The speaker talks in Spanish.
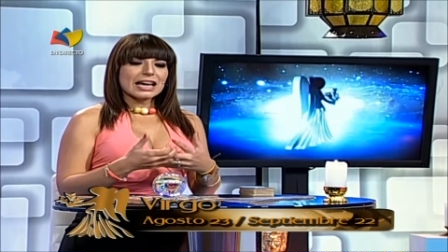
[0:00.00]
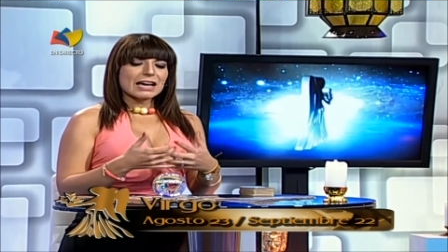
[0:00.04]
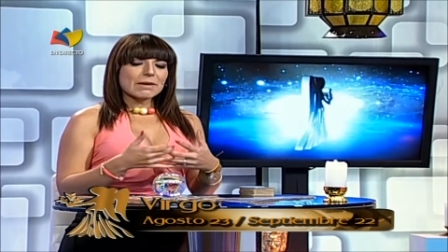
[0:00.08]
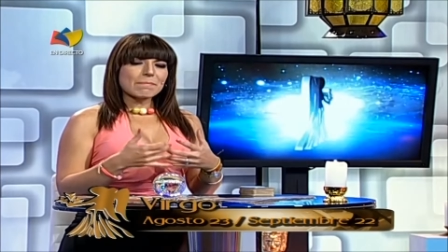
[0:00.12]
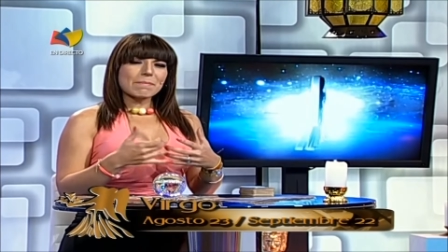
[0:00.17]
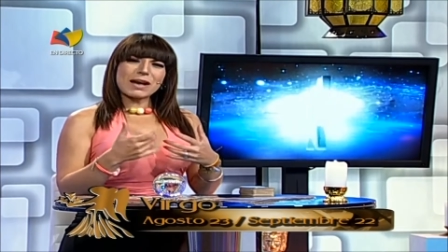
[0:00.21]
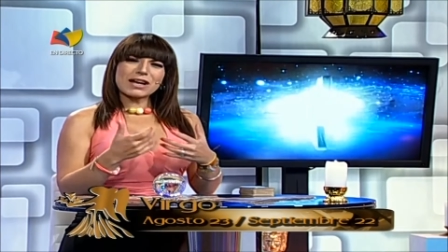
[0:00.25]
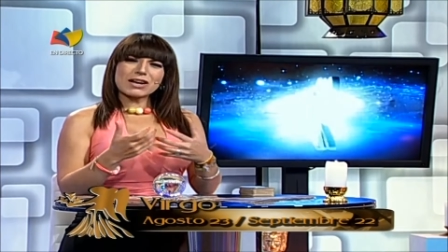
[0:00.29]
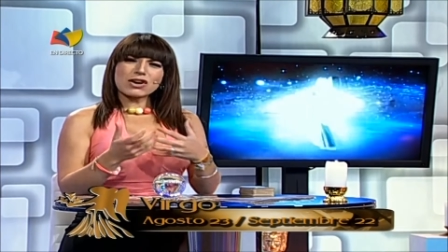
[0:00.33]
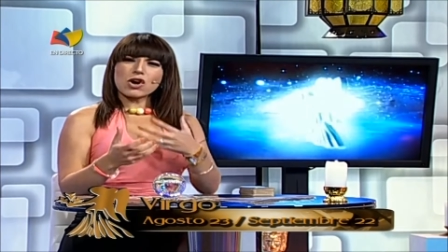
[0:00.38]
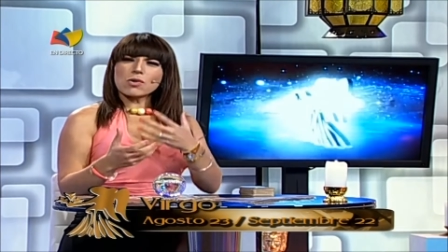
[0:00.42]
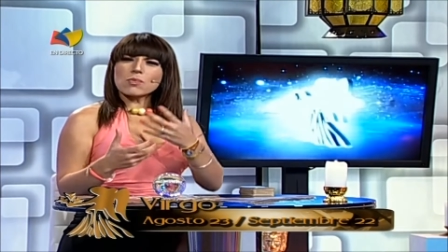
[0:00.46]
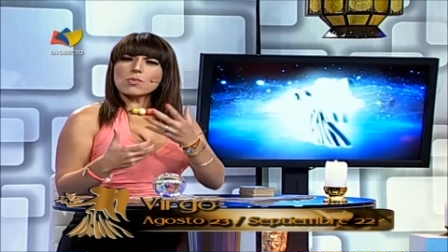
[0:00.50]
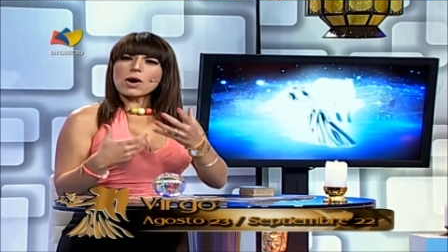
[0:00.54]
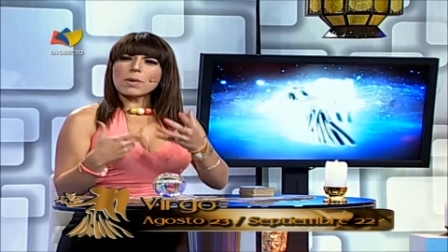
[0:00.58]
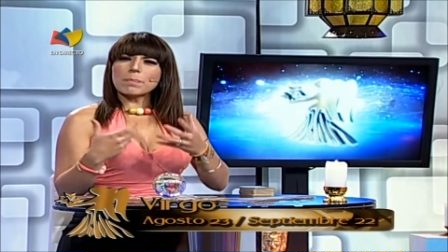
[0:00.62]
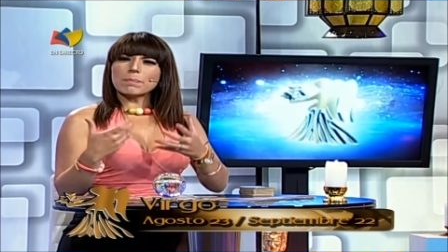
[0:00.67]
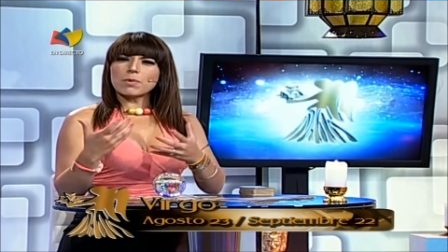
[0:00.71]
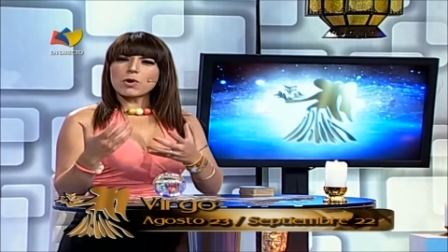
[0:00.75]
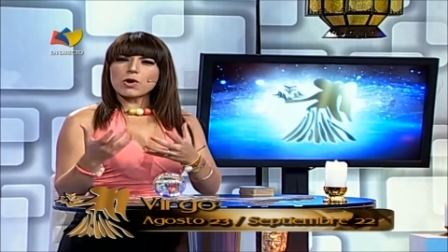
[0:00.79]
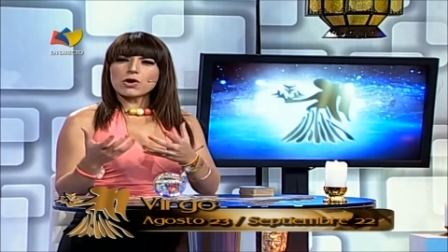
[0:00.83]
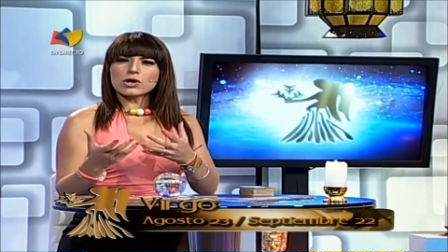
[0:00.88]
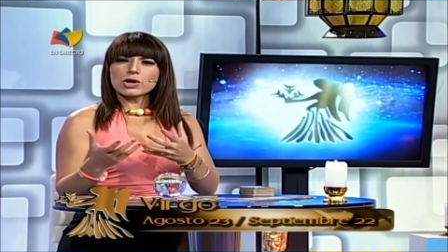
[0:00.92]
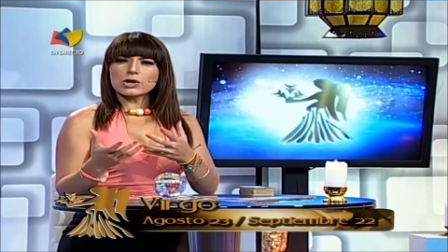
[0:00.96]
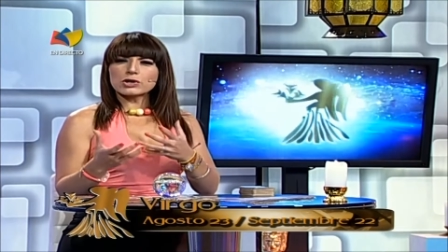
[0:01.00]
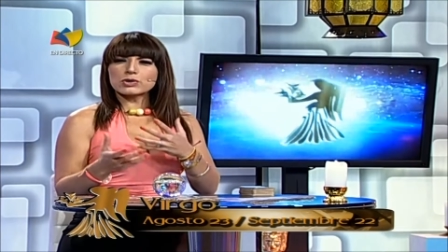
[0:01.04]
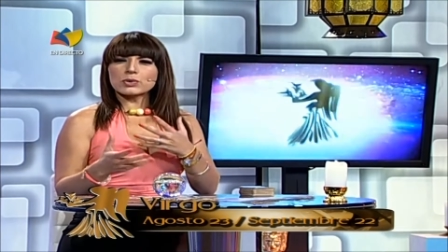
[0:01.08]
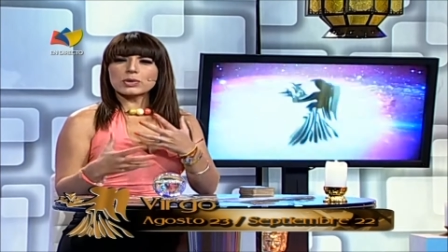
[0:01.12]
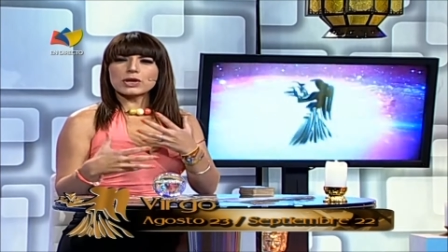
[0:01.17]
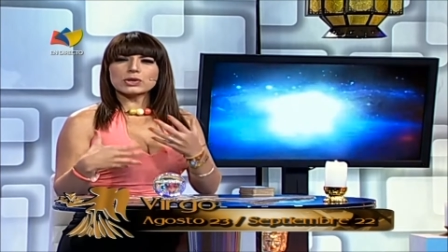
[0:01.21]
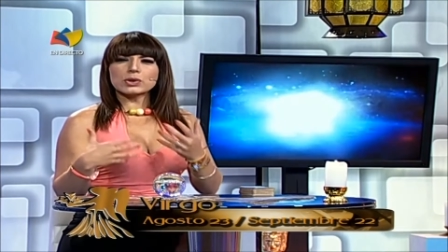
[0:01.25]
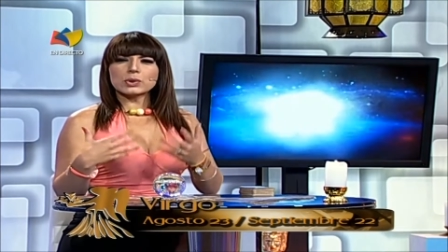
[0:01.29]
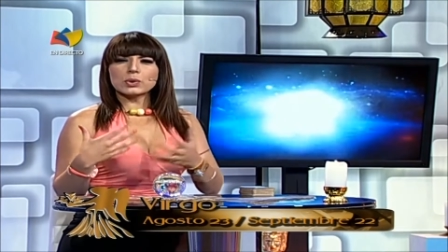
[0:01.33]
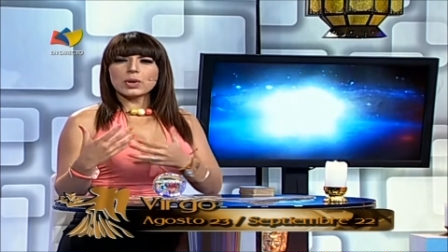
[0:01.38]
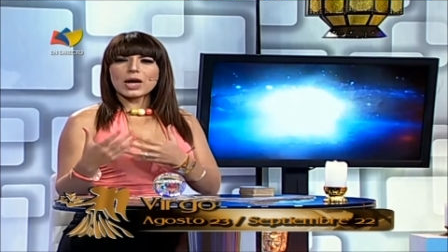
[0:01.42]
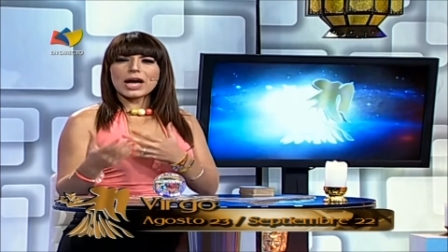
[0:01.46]
y más como apoyo,
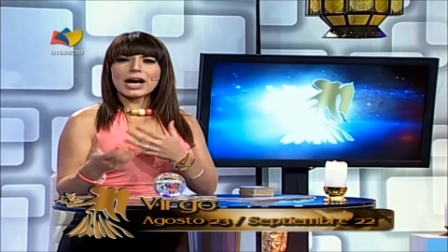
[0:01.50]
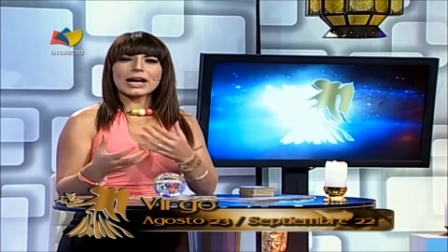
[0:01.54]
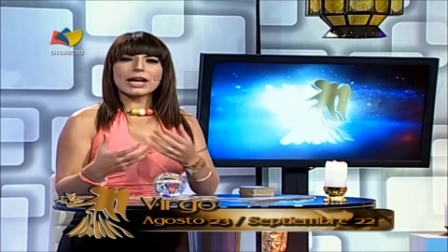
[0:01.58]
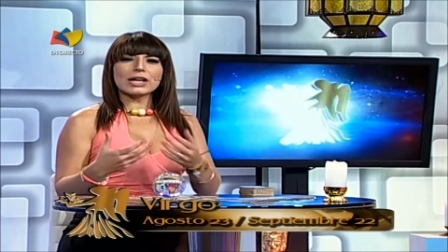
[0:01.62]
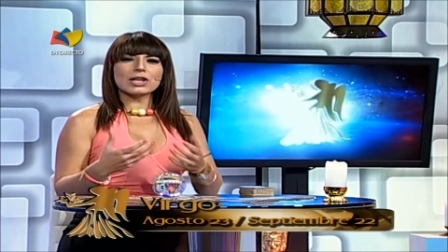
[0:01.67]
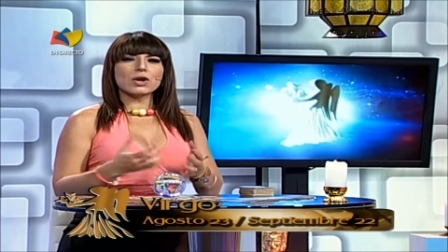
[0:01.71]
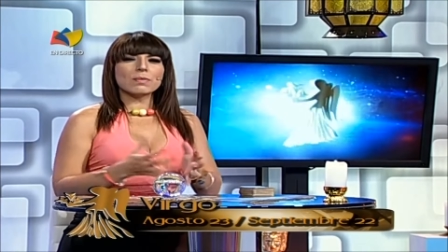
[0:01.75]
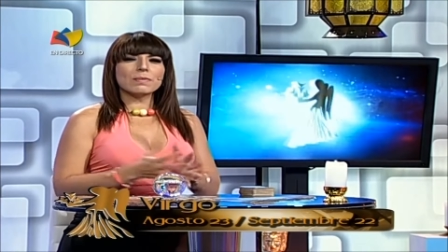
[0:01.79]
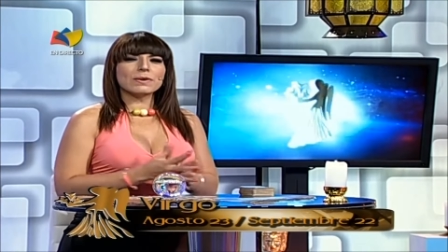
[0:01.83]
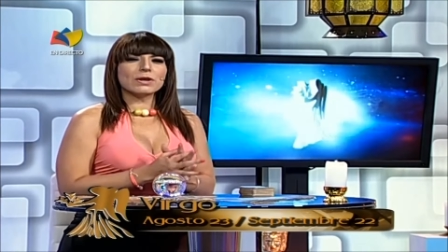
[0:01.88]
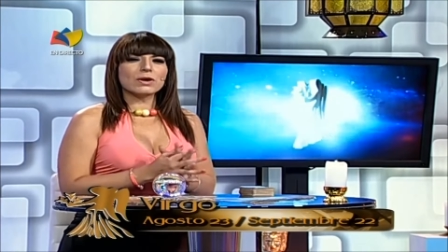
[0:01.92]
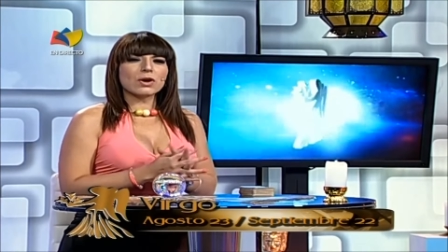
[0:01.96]
sobre todo a aquellos